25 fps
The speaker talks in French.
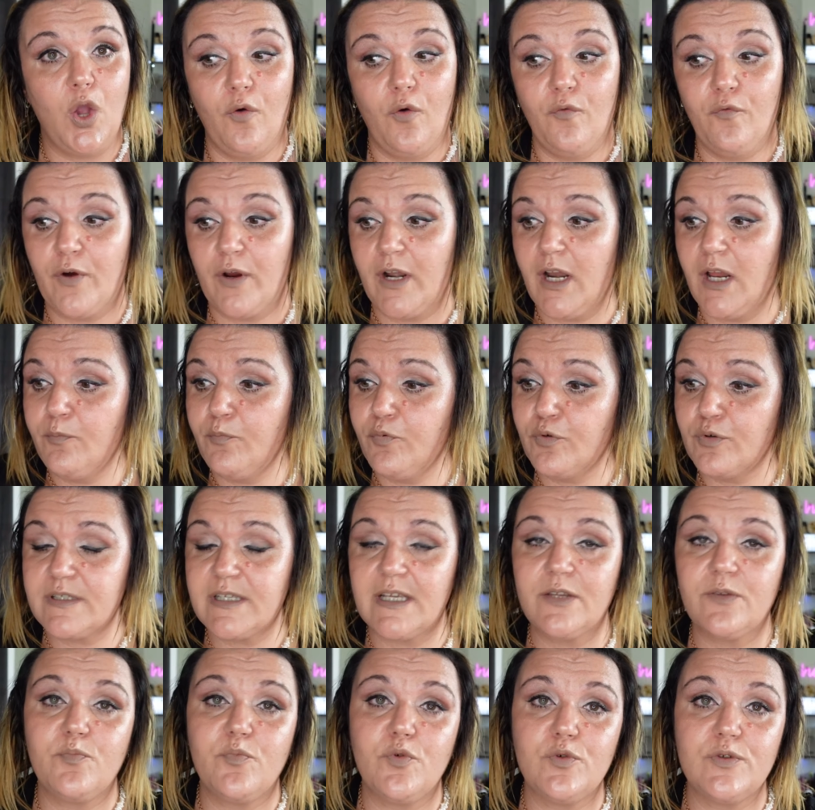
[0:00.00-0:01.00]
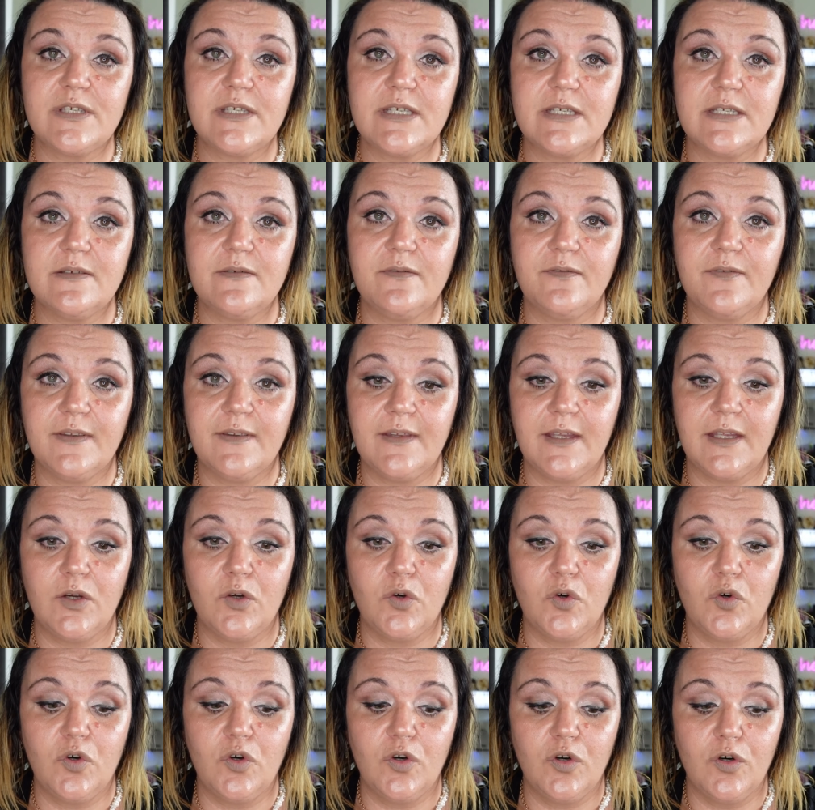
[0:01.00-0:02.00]
Voilà pour cette petite
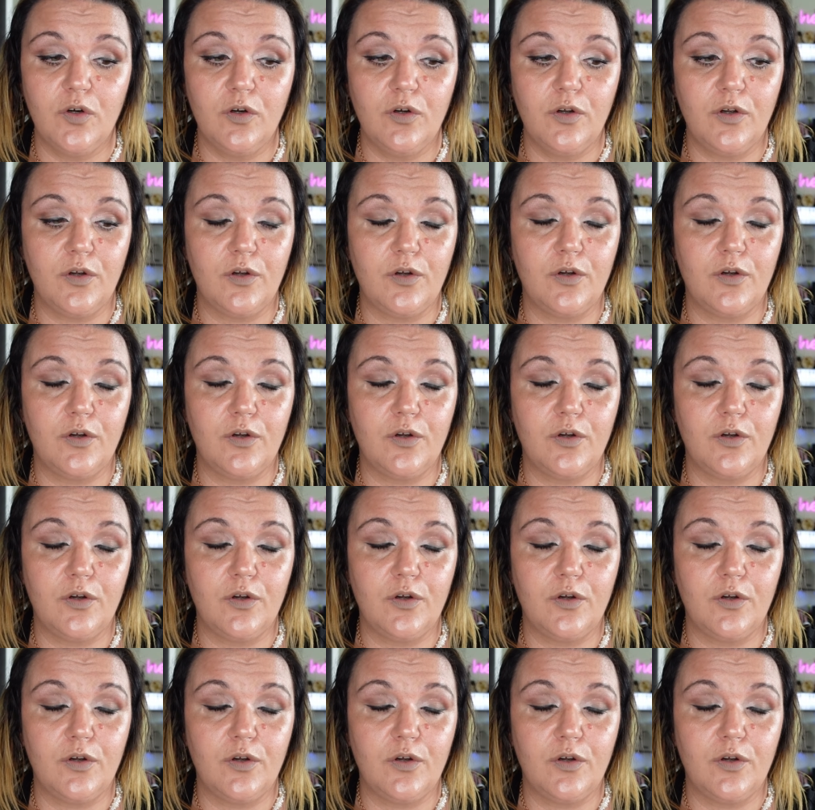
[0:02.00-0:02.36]
vidéo.